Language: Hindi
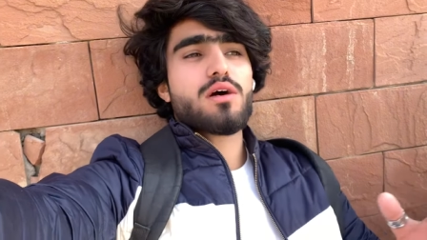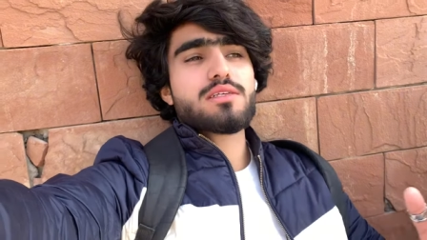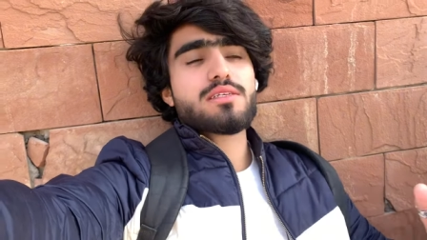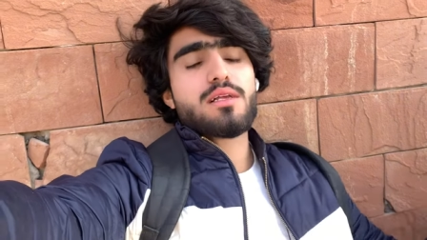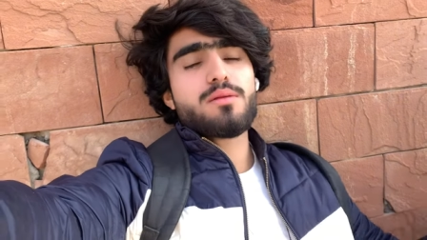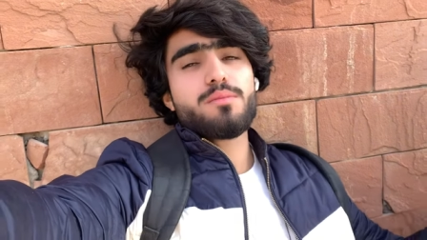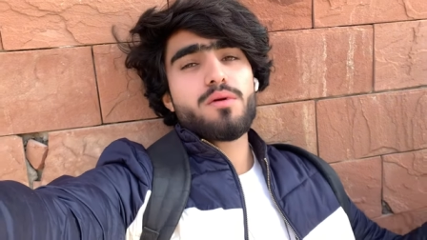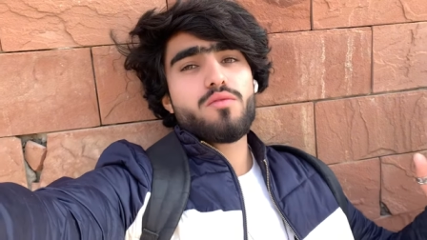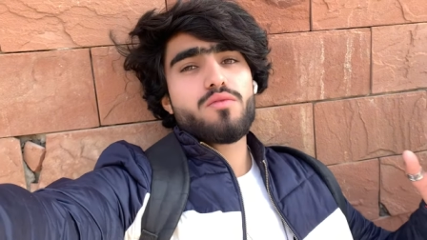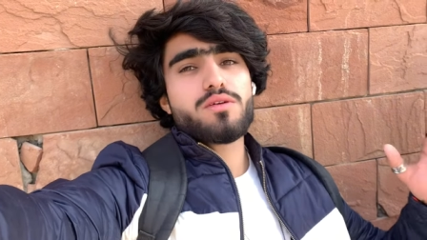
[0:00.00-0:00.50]

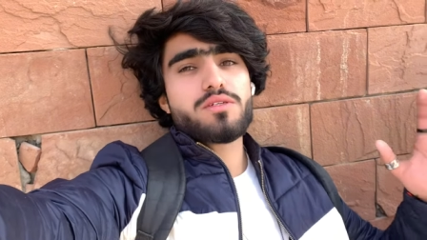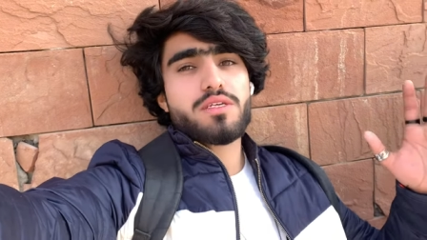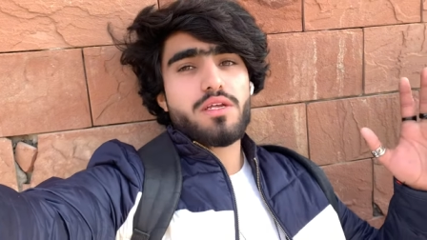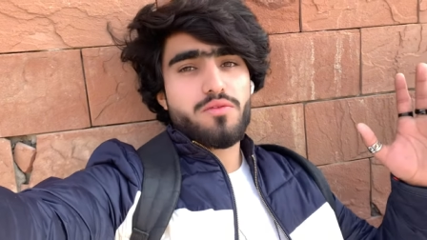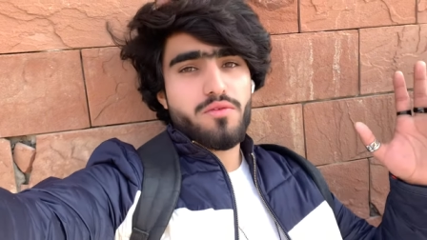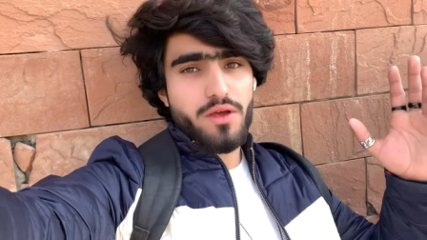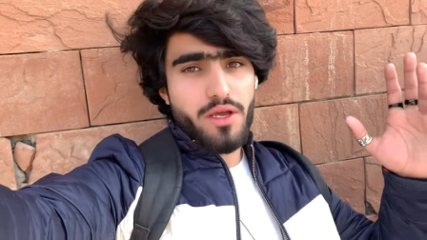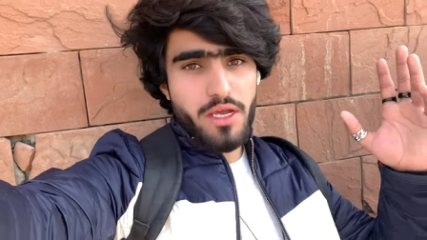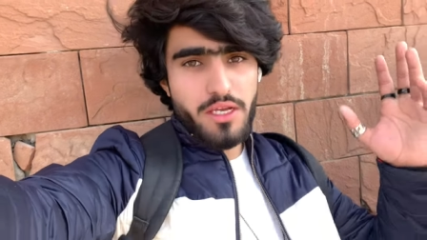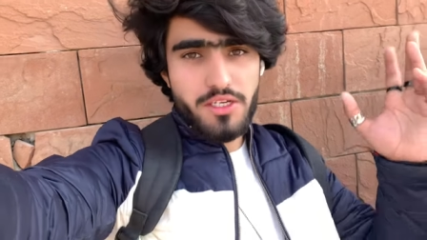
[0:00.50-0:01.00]
असल में विंटर
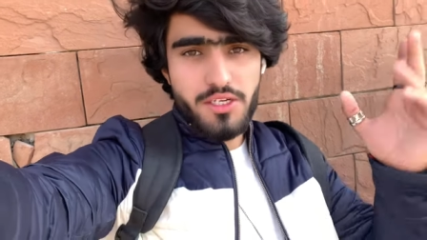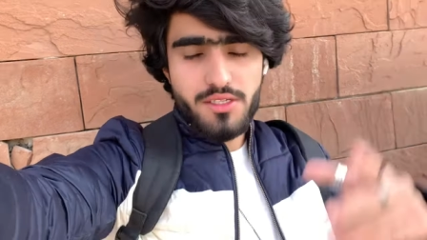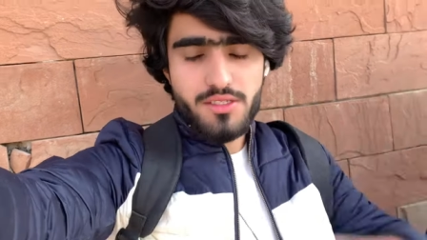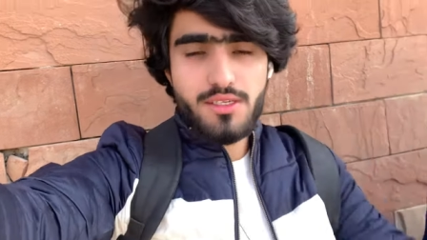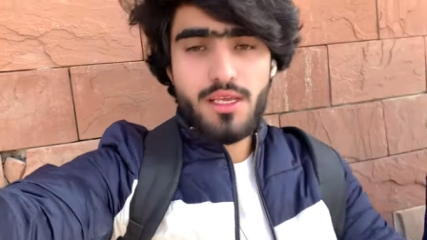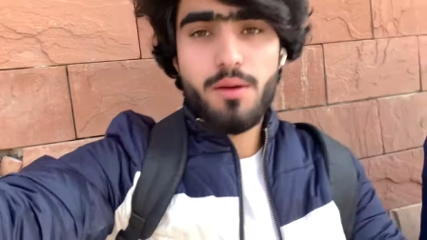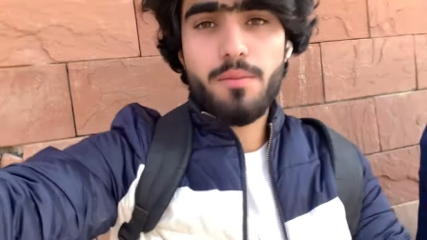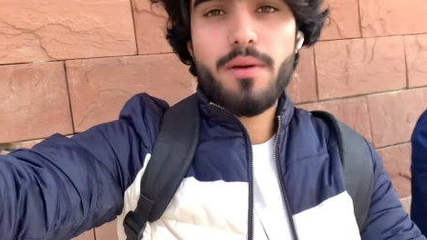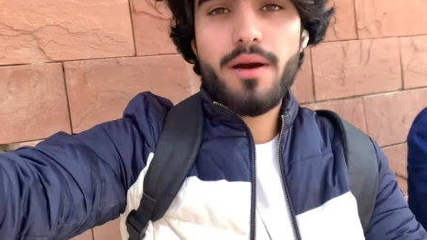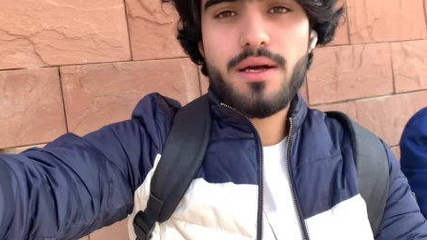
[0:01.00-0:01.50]
वेकेशन
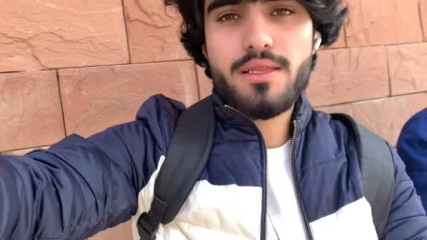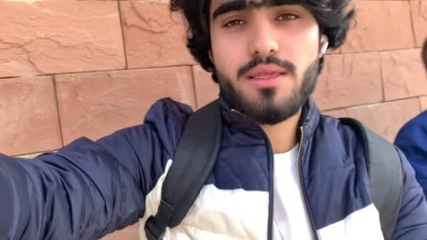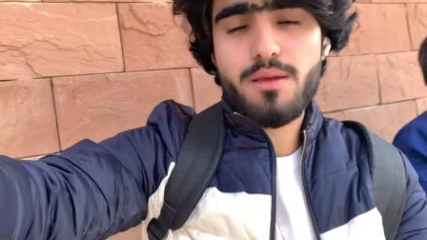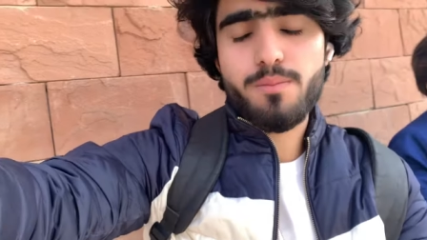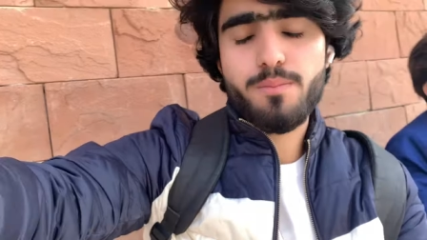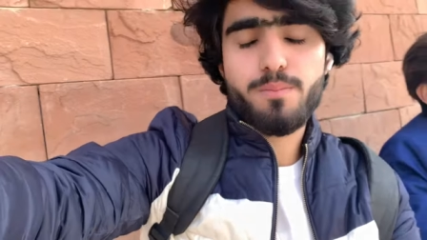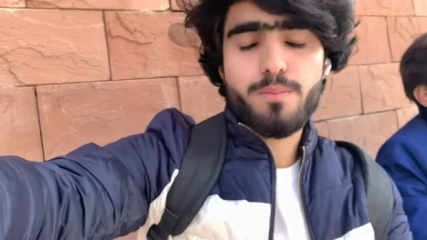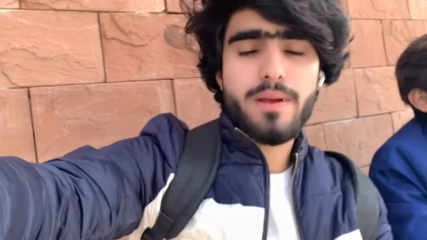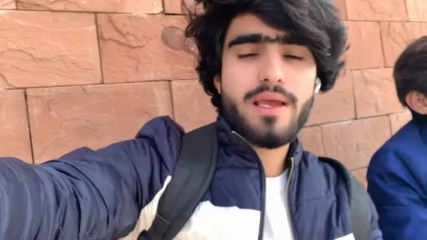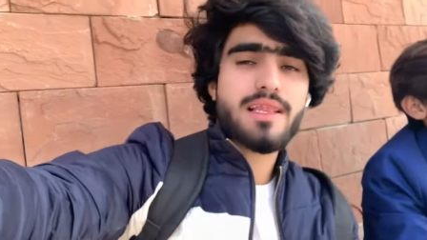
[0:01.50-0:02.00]
के बाद ये
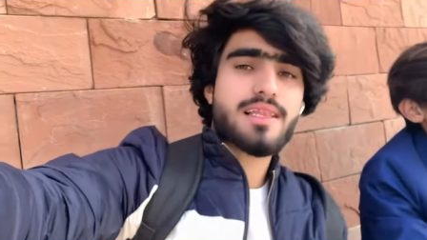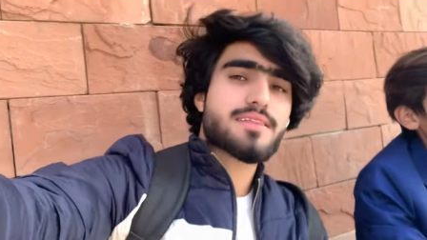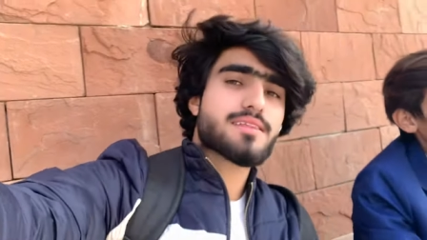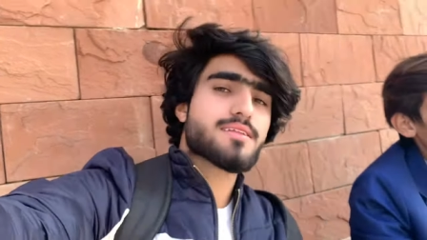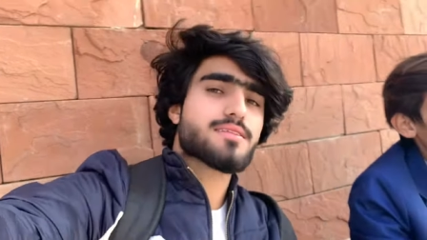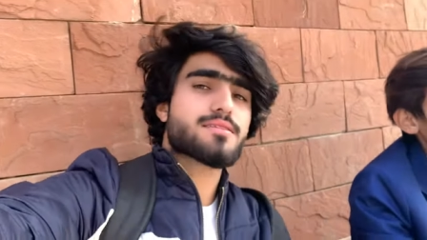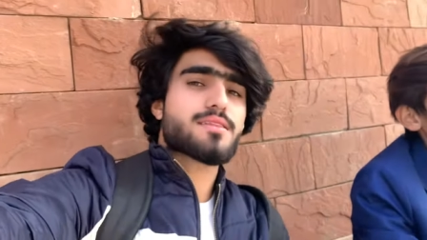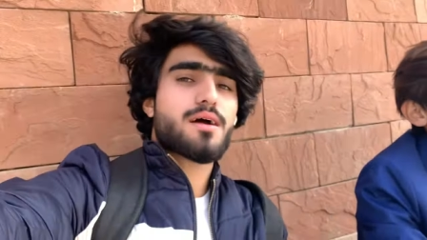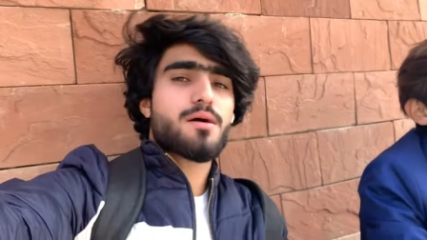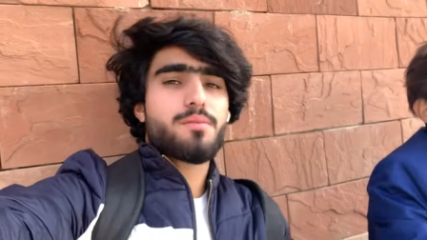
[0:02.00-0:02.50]
पहला
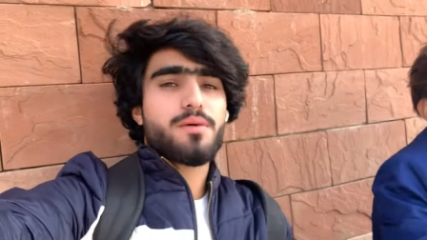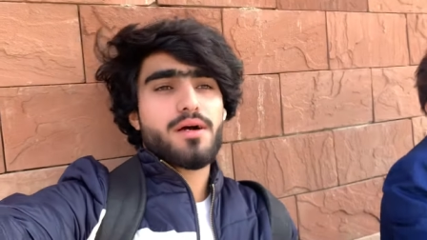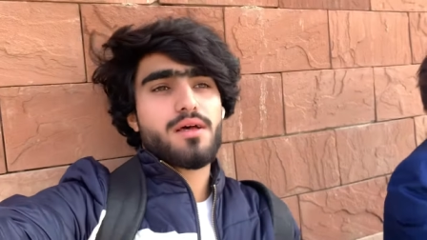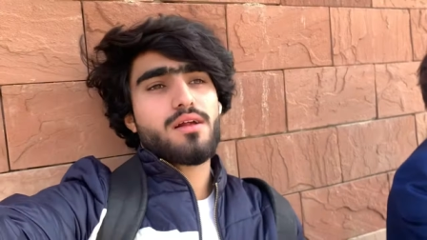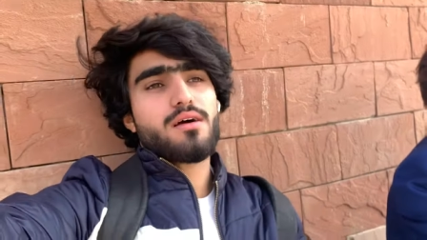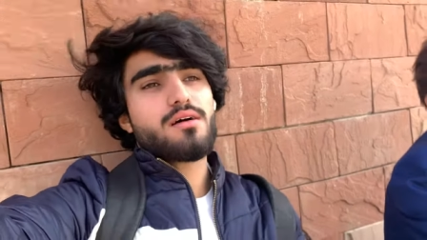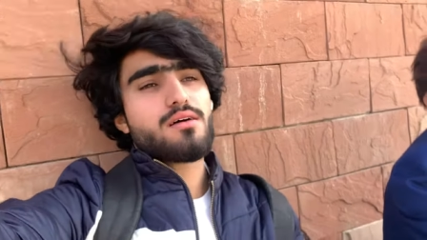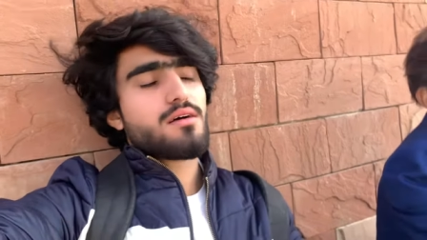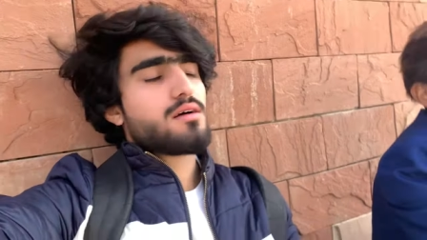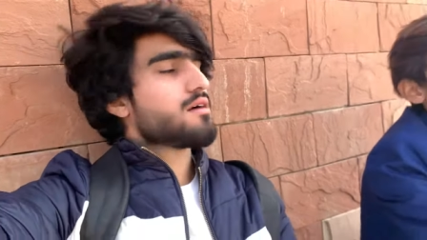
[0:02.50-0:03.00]
दिन था हमारा